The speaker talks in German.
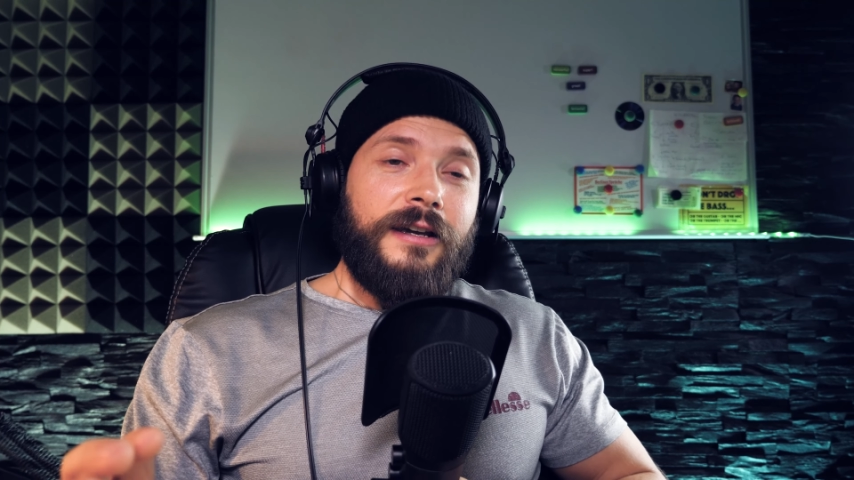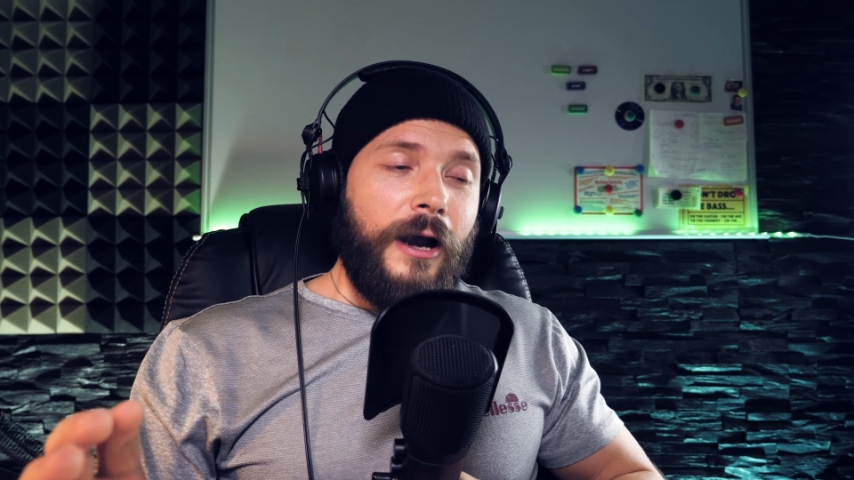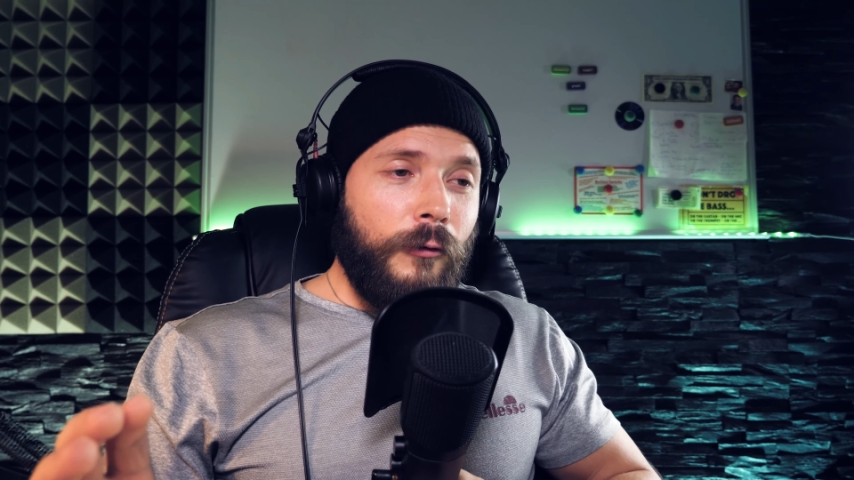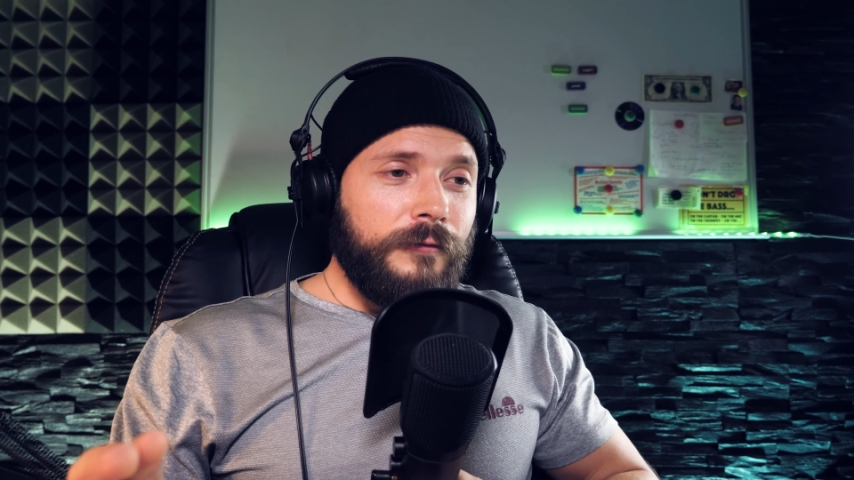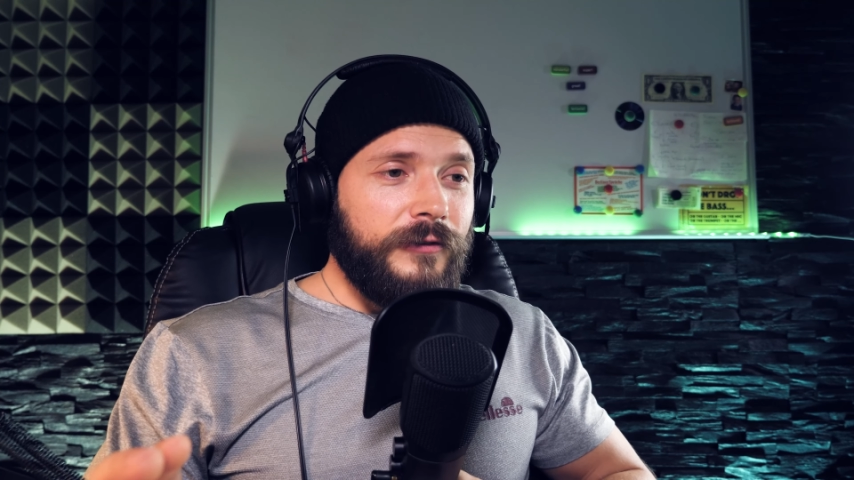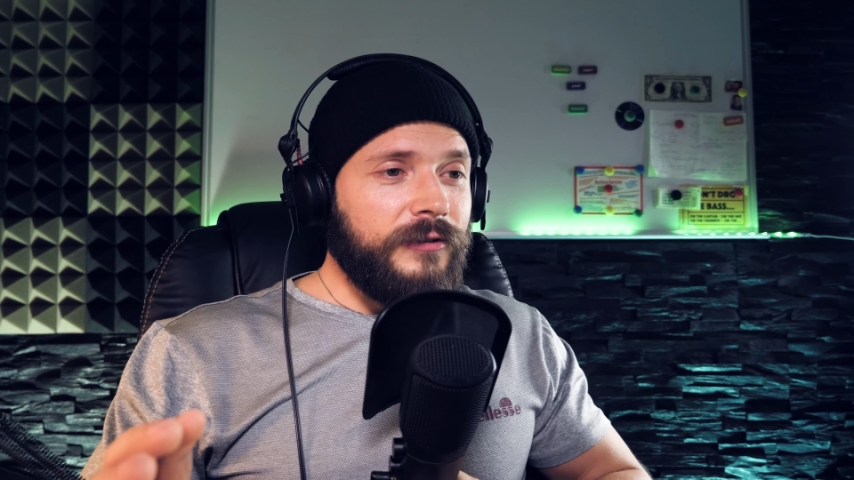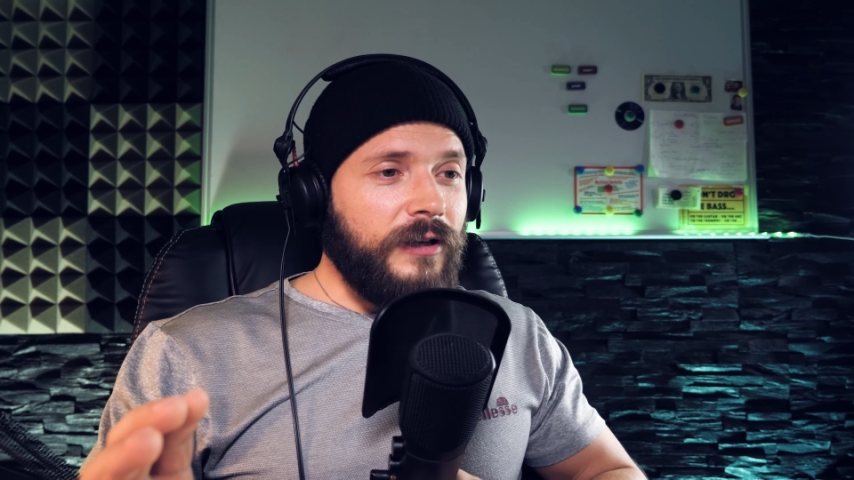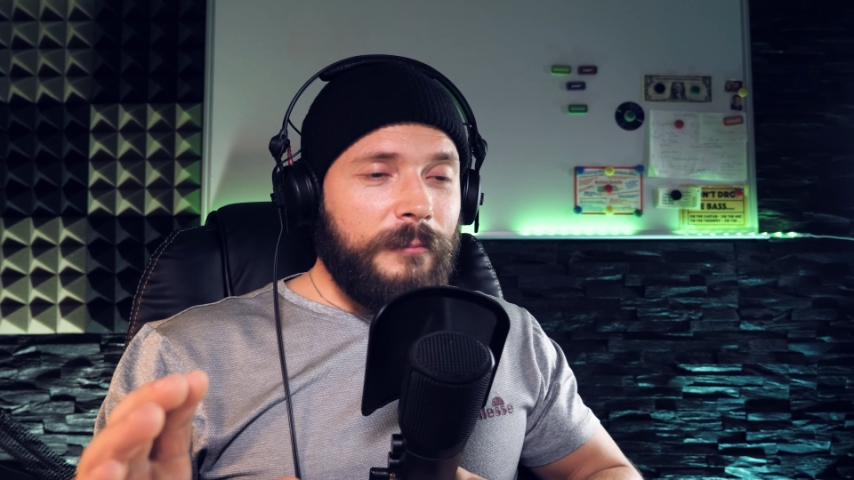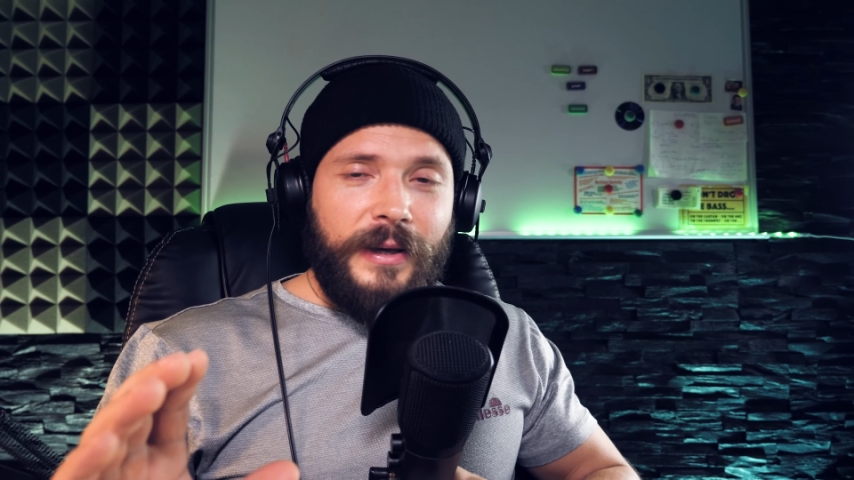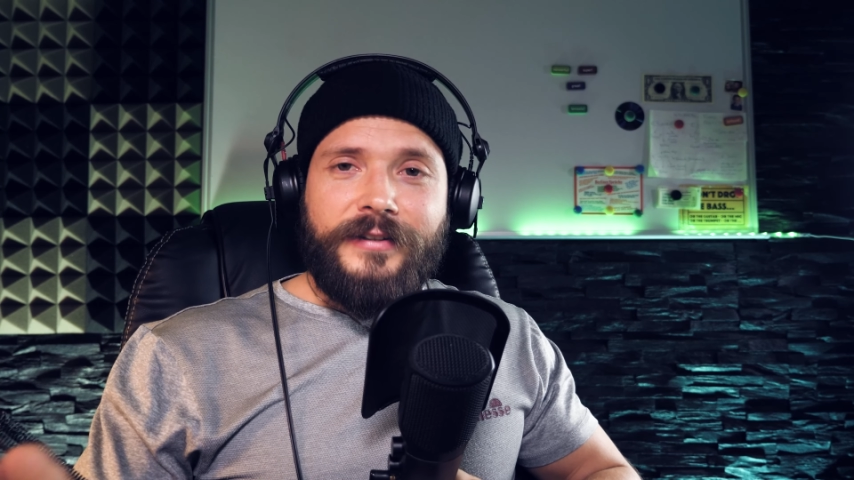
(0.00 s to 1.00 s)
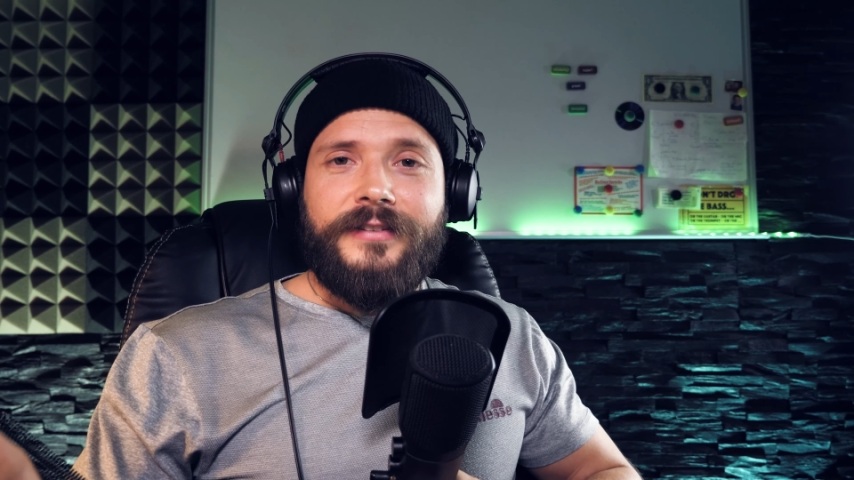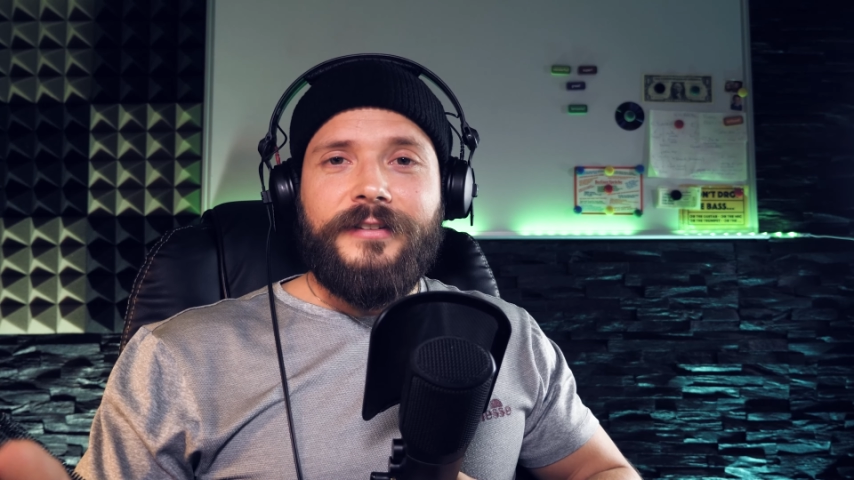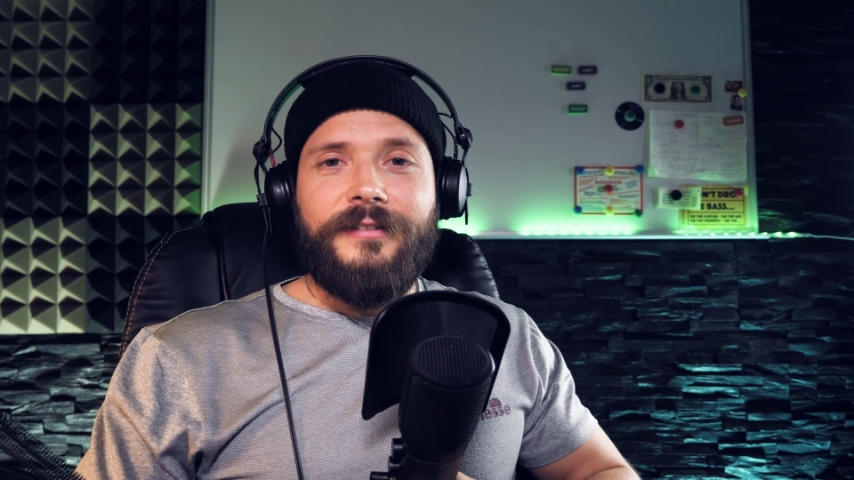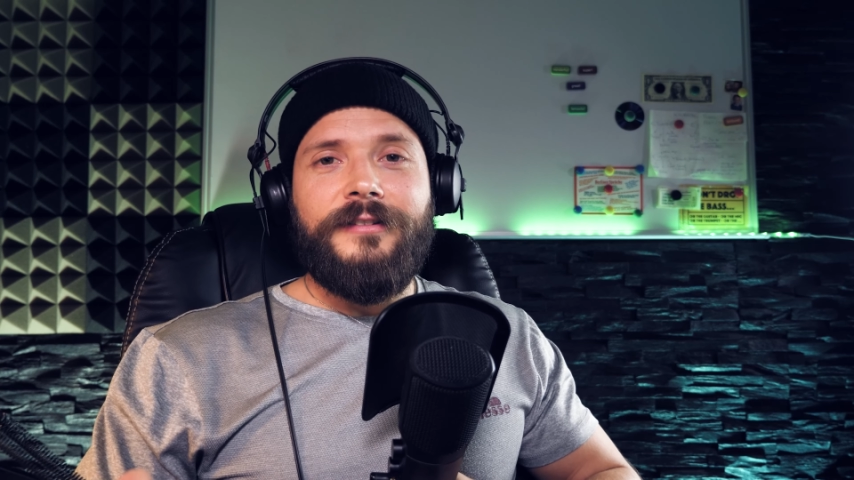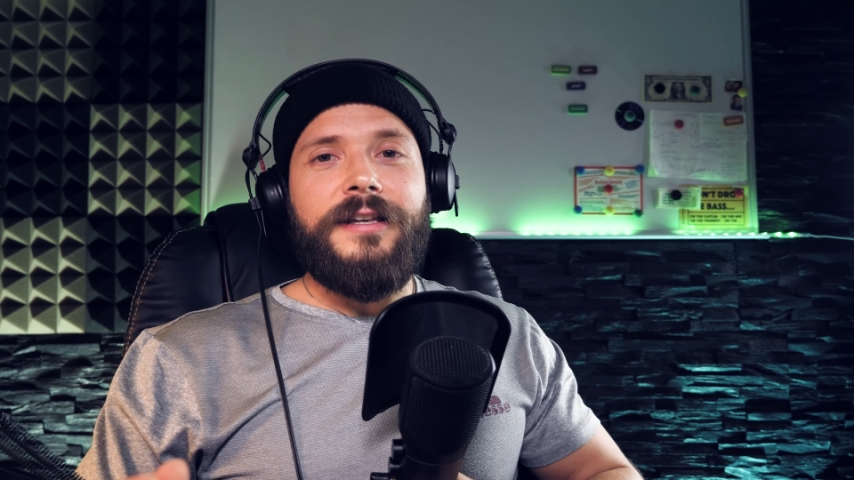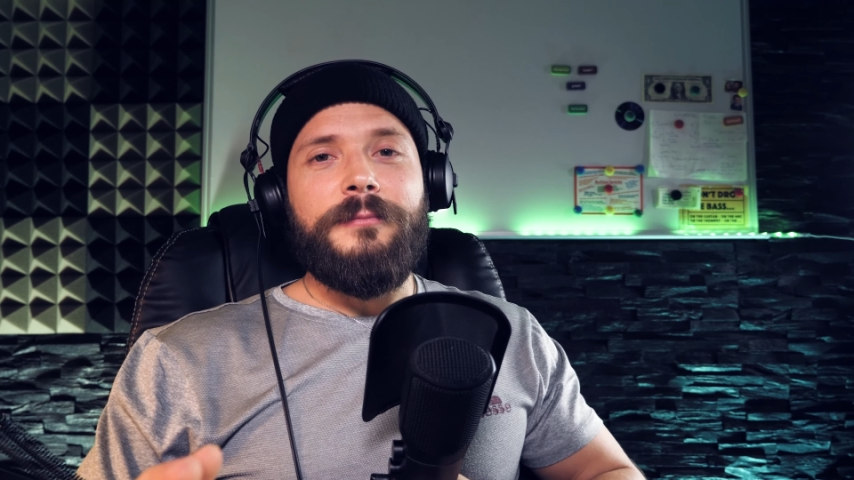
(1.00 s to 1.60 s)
kauft am besten